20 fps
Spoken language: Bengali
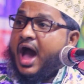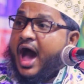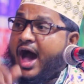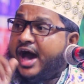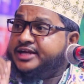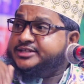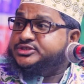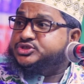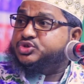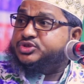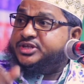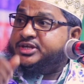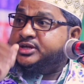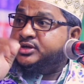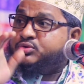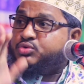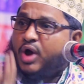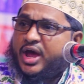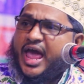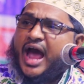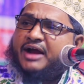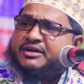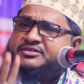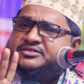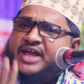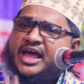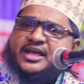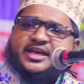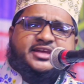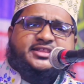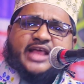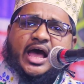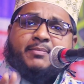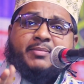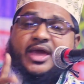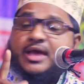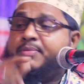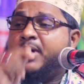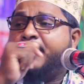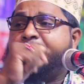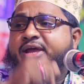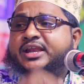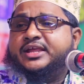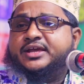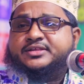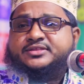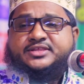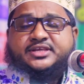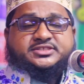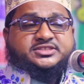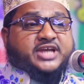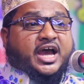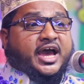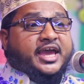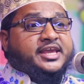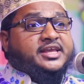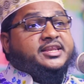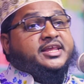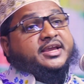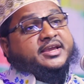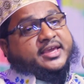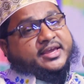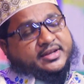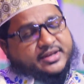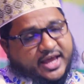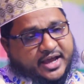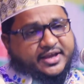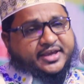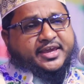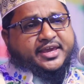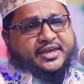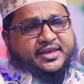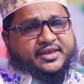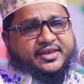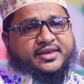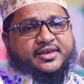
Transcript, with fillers: আর যদি কয়েকটা কিতাব এভাবে লিখতে চাই লেখে